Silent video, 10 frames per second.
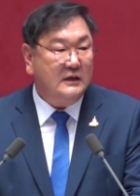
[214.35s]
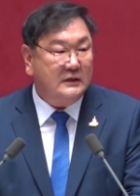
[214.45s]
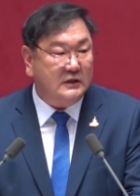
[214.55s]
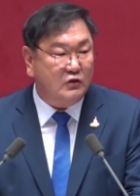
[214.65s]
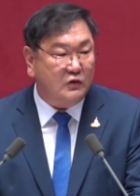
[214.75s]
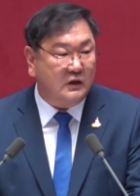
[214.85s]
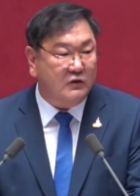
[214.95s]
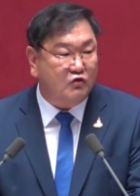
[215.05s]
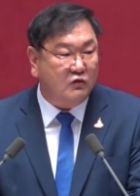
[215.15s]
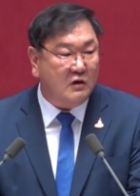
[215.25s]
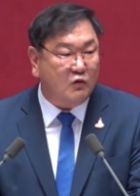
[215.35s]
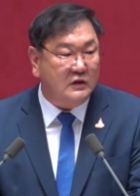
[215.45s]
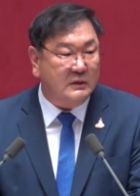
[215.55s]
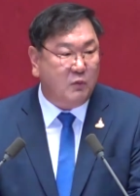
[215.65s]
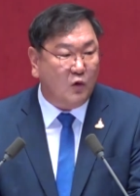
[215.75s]
기초적인
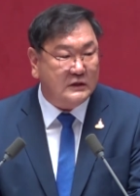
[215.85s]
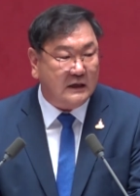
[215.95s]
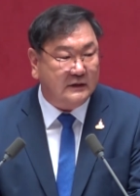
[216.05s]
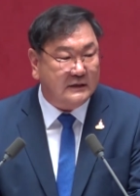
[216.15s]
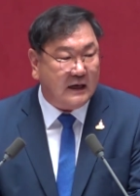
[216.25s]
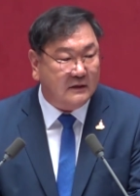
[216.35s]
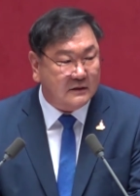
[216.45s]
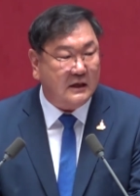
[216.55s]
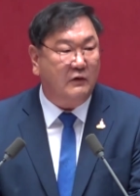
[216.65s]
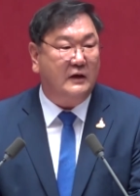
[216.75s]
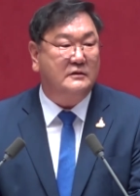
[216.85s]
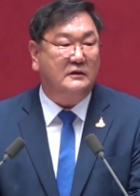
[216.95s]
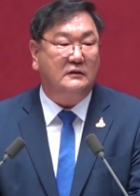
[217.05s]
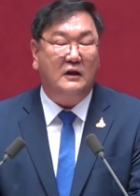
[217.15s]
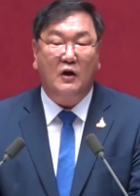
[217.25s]
주거권이 보장되지 않는
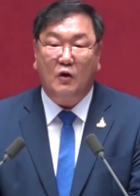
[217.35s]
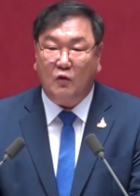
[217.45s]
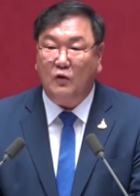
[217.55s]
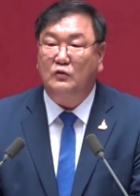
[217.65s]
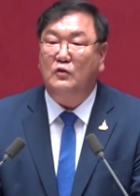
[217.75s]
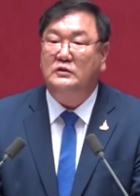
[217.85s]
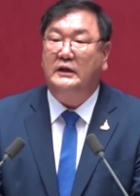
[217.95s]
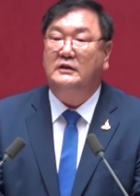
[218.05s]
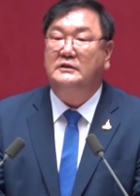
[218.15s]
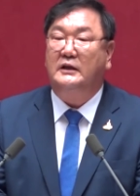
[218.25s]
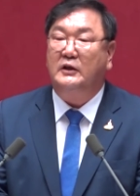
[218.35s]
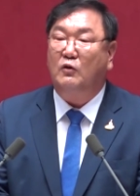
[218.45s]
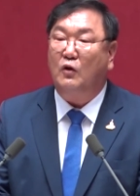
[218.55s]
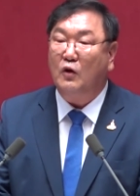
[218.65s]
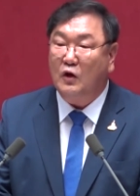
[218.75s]
사회에서는 공동체를
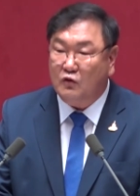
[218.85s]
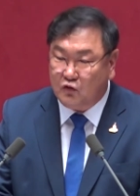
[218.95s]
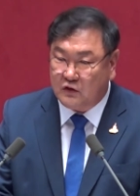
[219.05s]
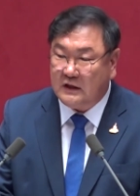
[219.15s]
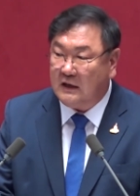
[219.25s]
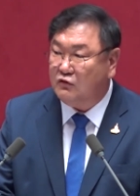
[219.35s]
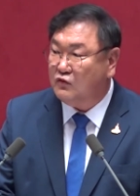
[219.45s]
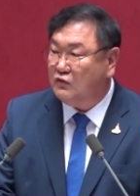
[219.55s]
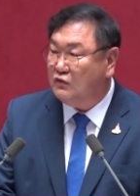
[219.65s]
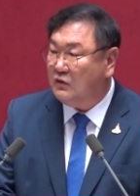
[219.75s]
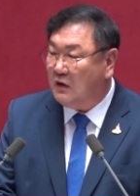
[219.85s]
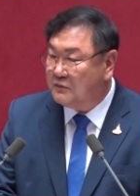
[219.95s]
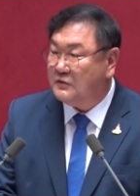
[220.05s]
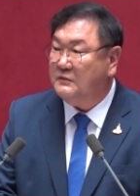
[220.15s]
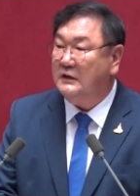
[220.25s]
제대로 유지할 수
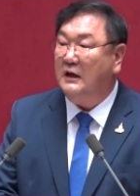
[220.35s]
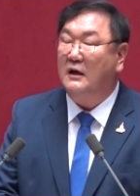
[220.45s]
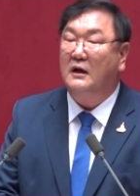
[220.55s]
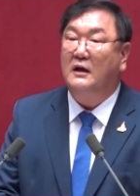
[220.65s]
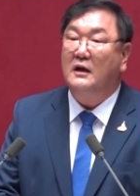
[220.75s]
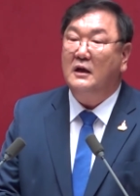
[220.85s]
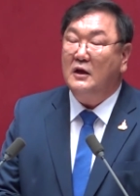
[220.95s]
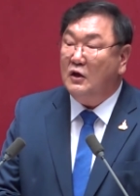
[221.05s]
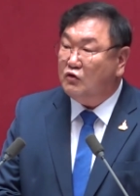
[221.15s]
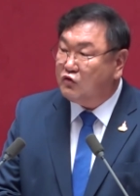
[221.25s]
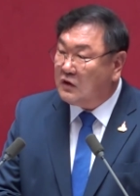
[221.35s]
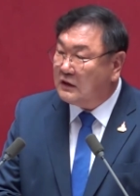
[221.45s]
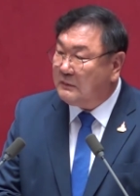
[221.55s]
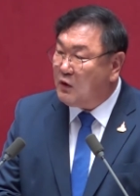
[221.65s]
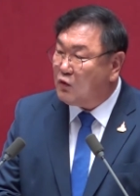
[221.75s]
없습니다. 주거
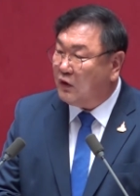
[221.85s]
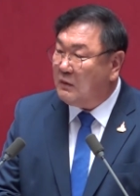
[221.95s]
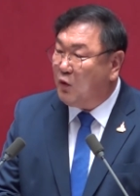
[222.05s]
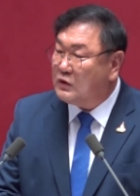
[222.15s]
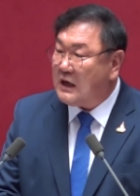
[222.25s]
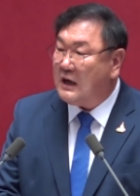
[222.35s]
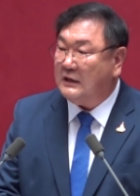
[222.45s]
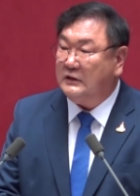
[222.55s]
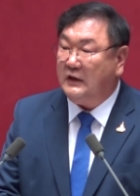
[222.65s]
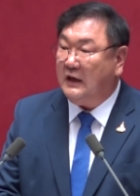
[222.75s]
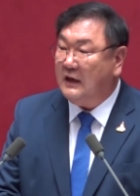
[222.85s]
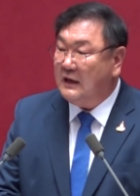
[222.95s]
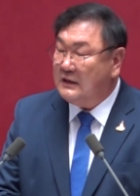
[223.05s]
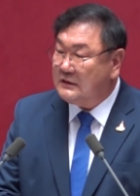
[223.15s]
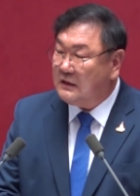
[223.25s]
기본권을 보장하기에
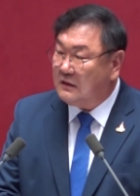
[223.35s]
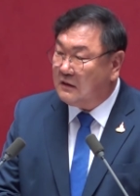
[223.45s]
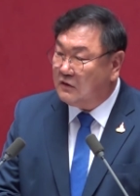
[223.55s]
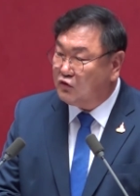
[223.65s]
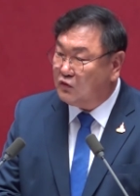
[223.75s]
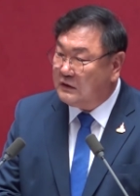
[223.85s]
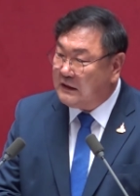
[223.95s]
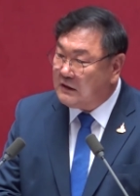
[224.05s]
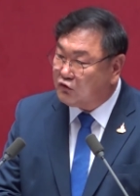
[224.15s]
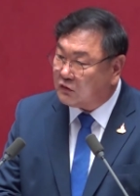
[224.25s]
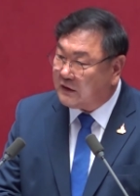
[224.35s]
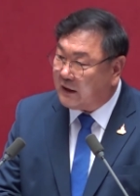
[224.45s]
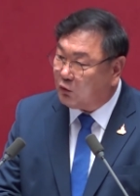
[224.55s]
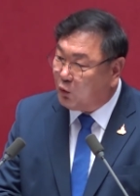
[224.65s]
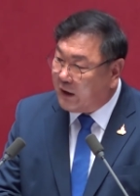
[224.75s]
실거주
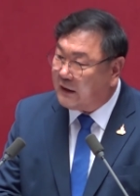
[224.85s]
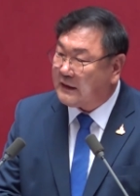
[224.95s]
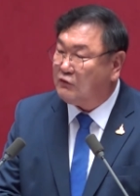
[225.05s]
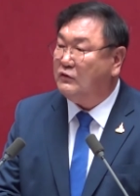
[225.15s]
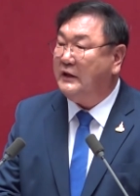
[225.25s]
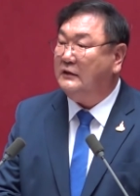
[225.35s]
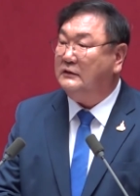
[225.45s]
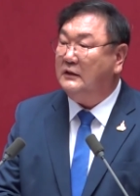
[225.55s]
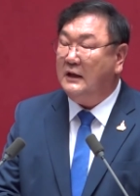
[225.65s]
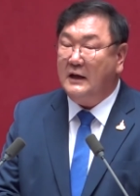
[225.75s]
1주택 외 다주택은